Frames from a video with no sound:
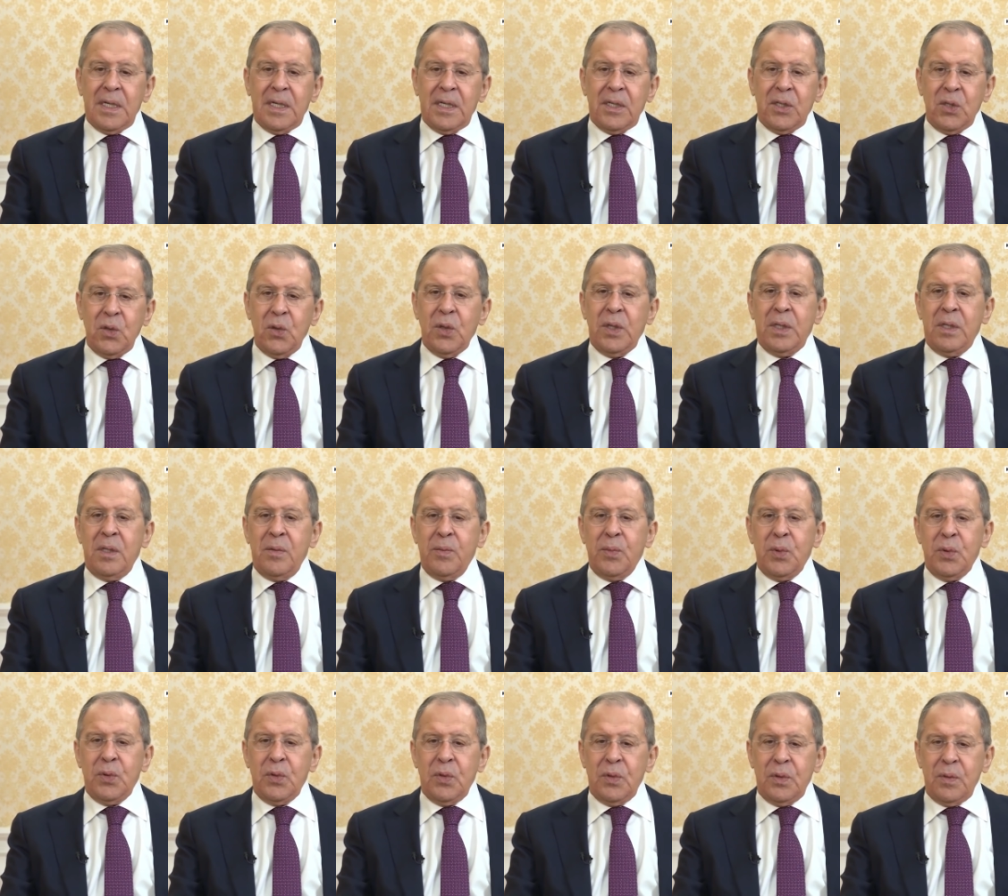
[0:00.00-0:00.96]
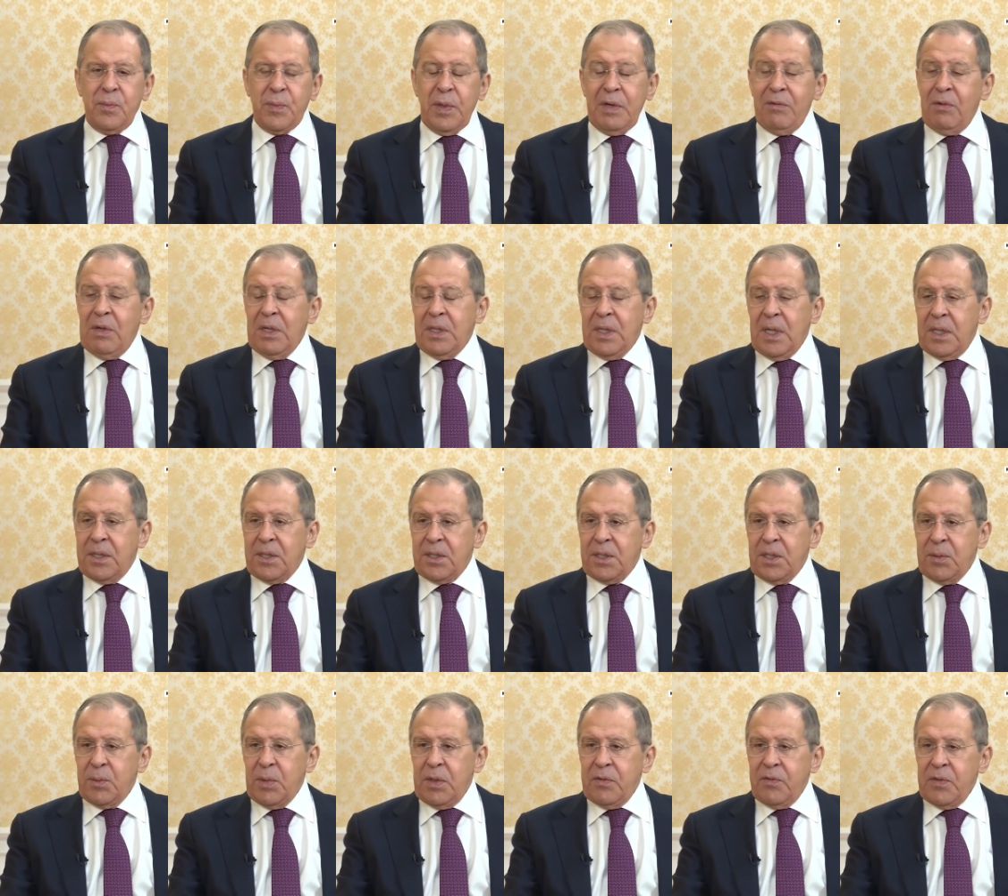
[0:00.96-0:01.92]
а, то они будут привлекать к
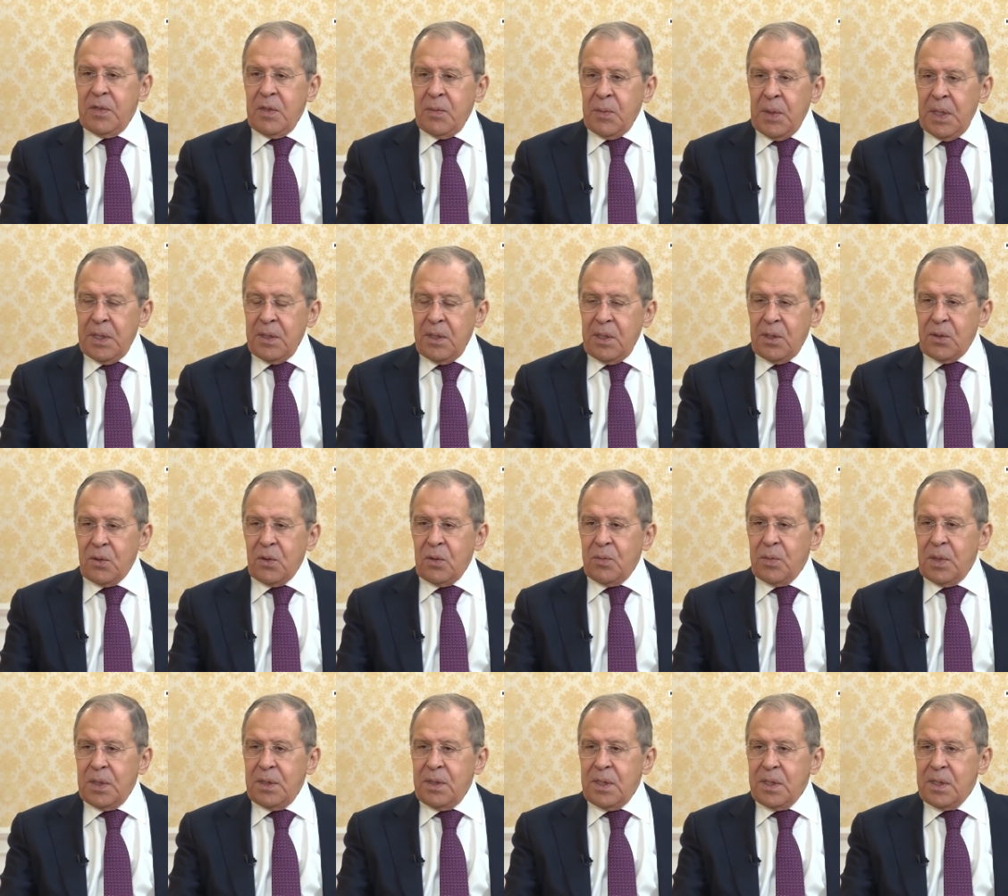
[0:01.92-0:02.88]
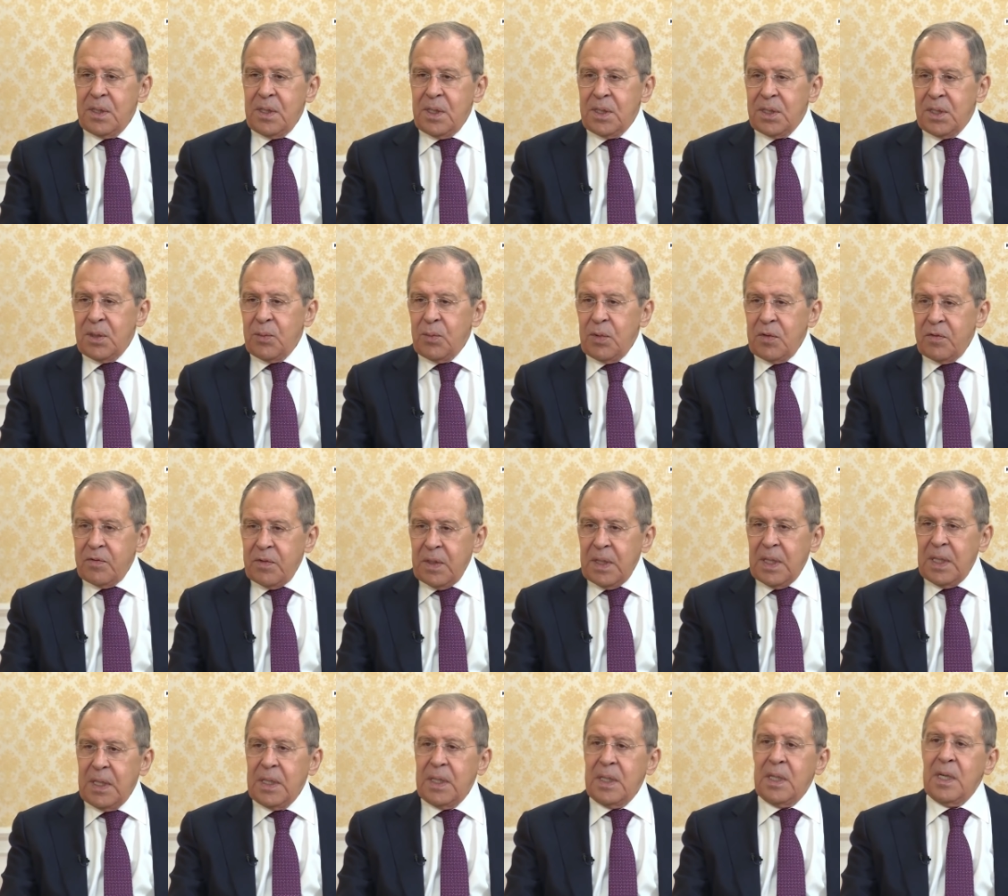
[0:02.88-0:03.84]
себе внимание, чтобы о них не
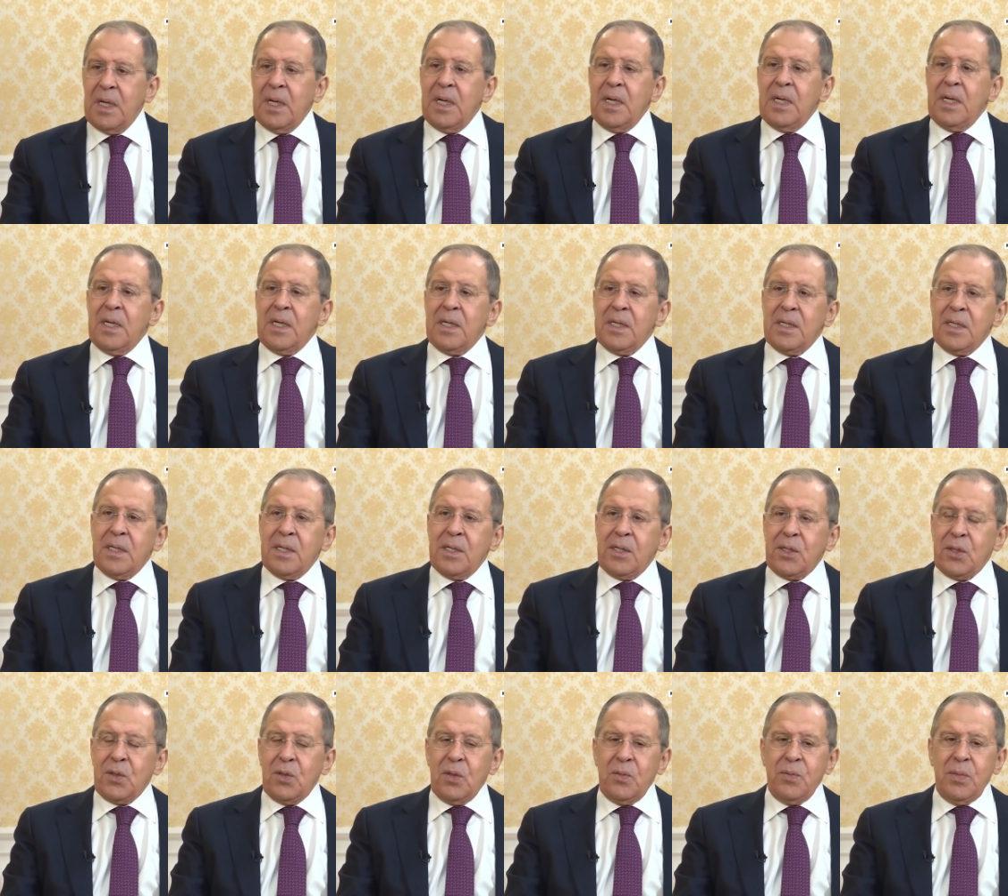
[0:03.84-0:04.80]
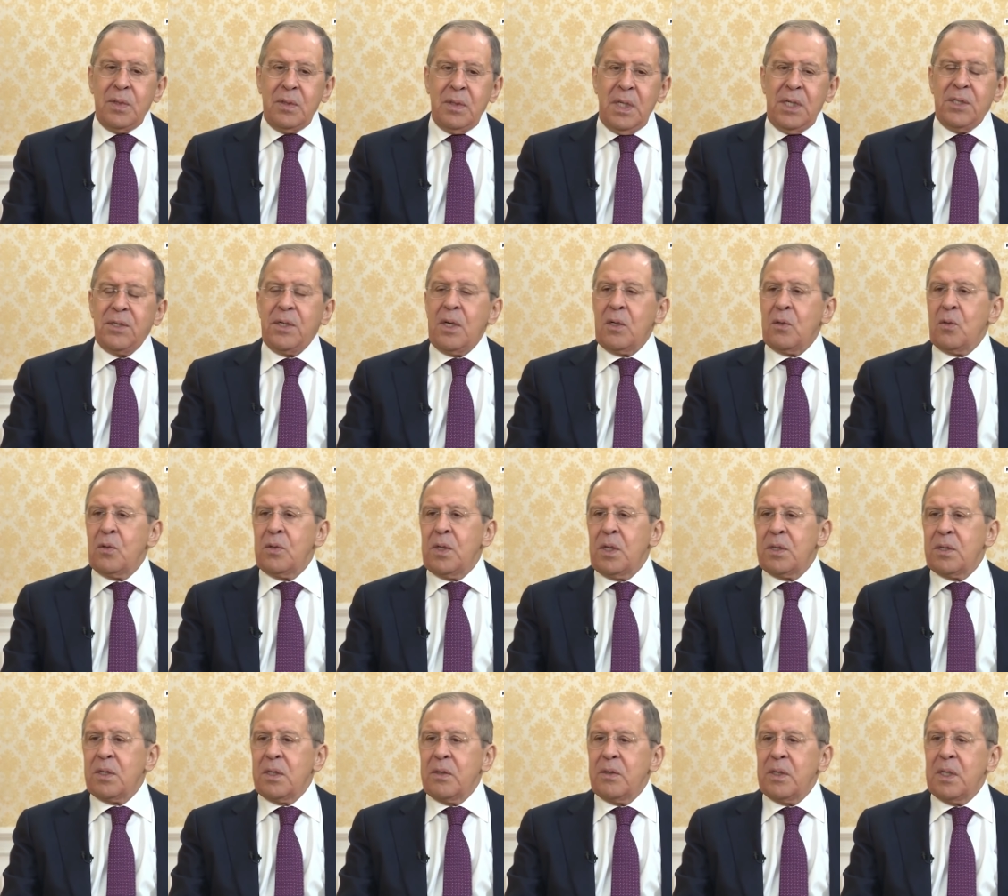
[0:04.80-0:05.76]
забывали, а, чтобы, знаете, как у
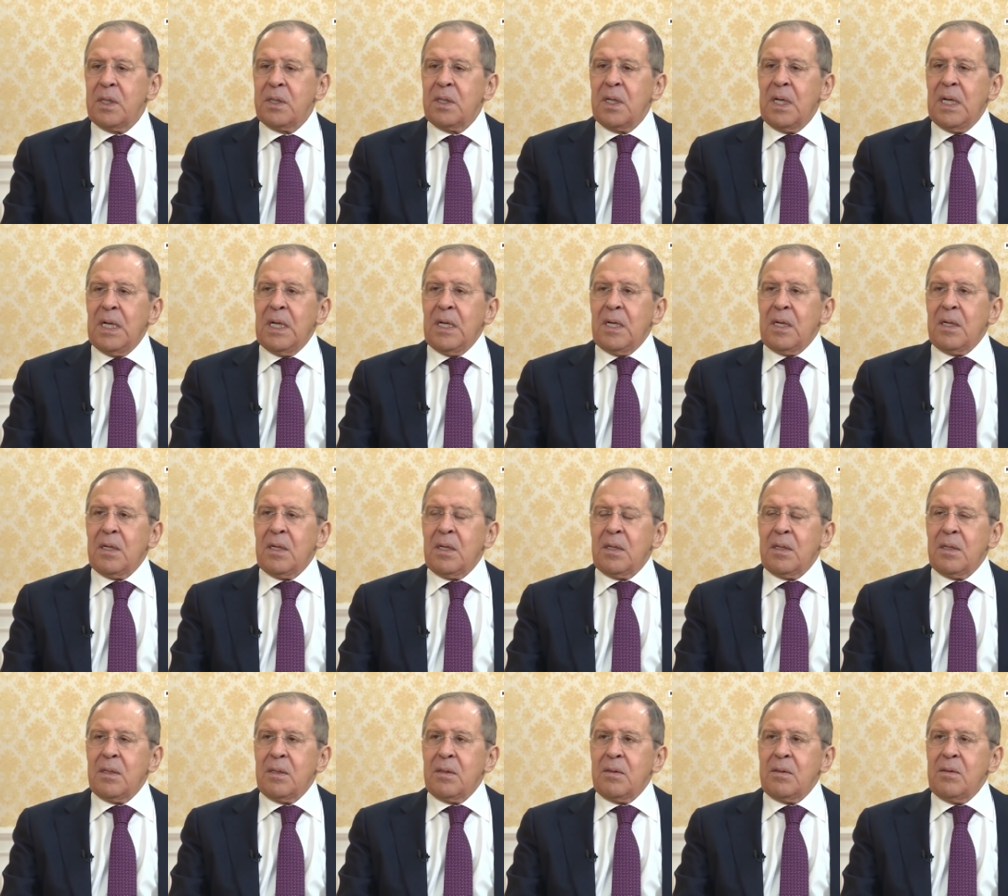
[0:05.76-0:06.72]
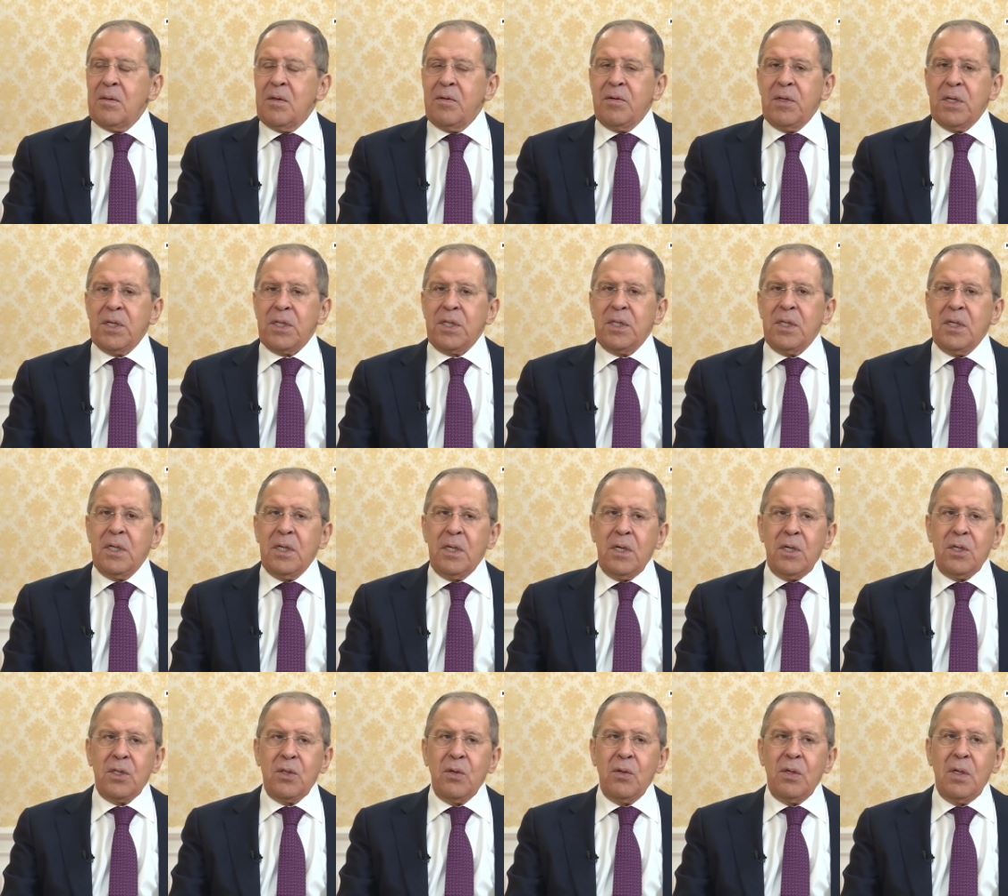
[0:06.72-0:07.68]
нас говорят, а, неважно,
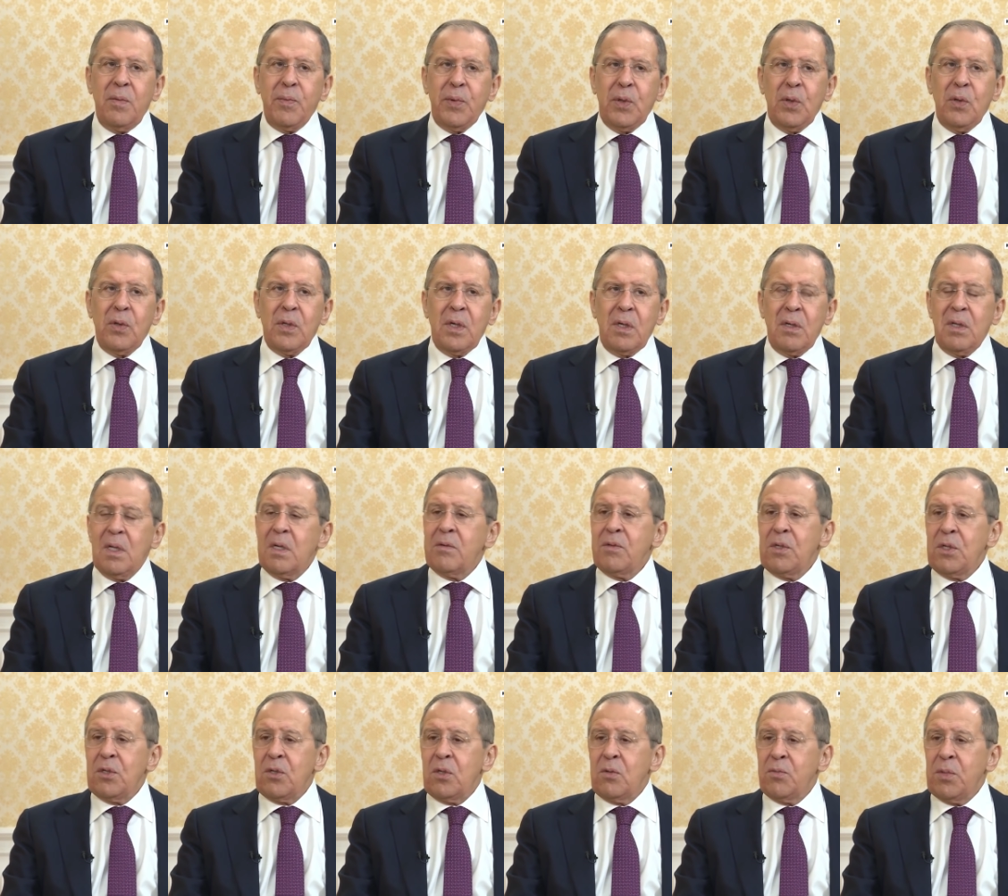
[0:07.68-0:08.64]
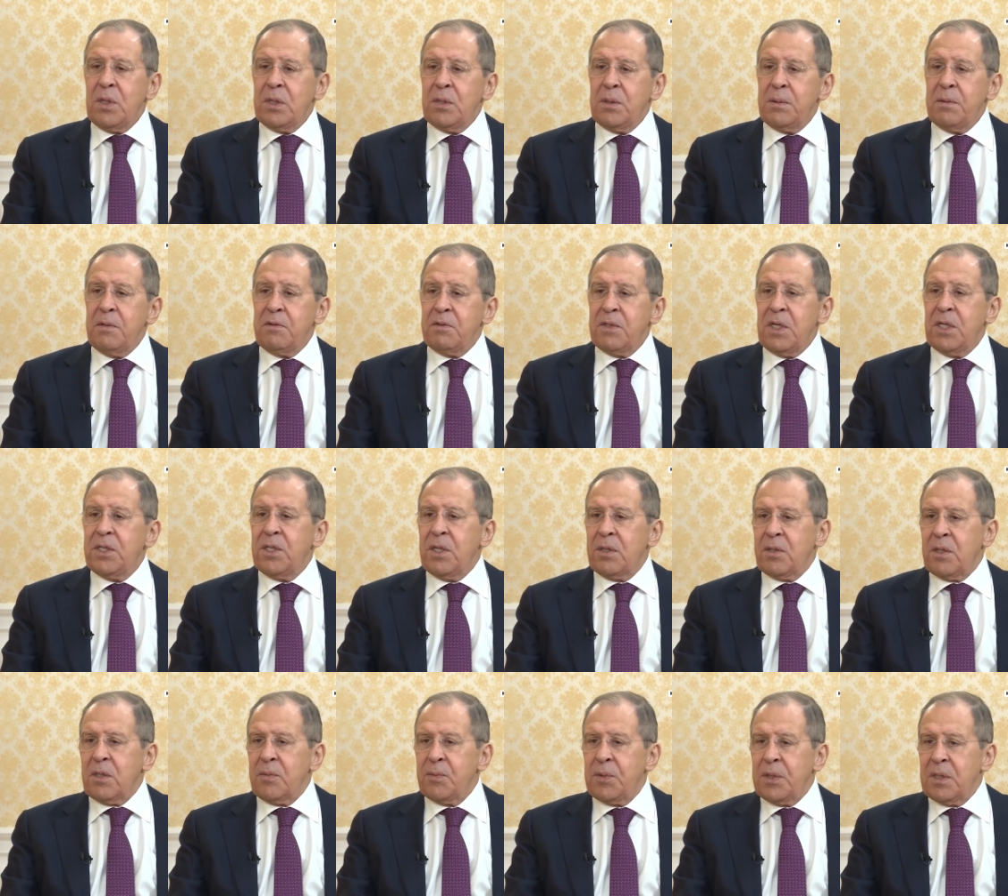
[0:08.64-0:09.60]
хорошо или плохо, главное, чтобы о тебе в
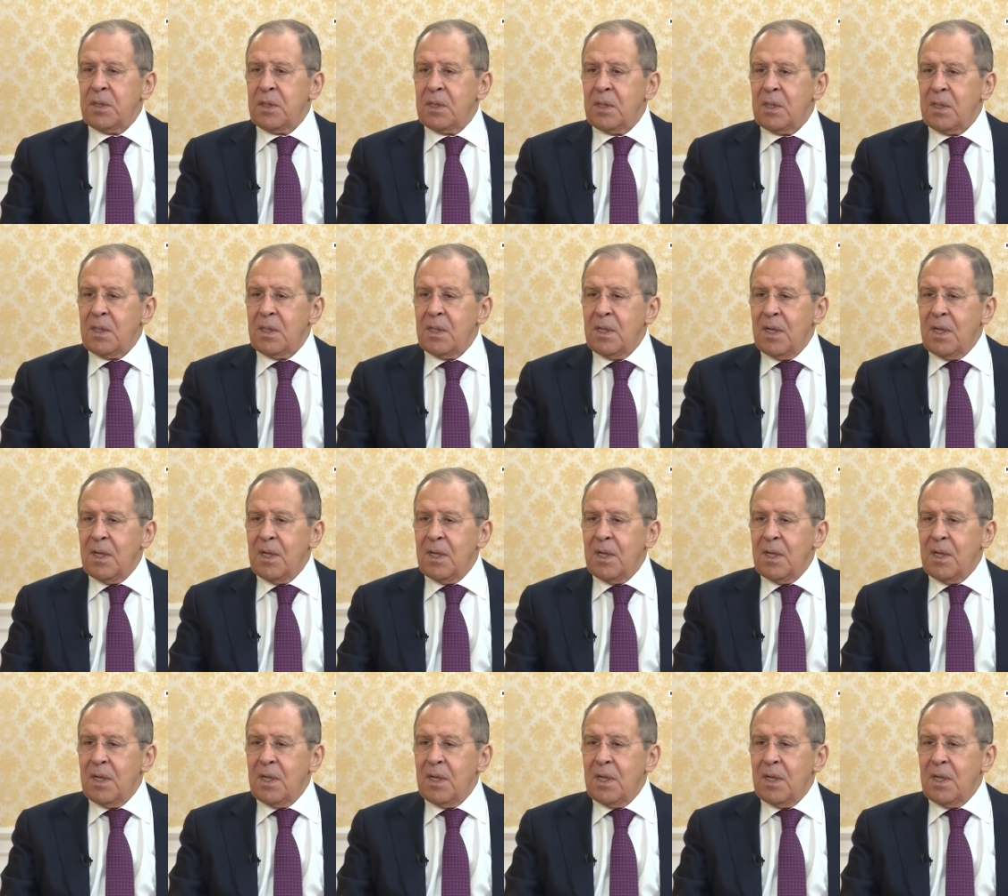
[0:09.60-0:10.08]
газетах писали.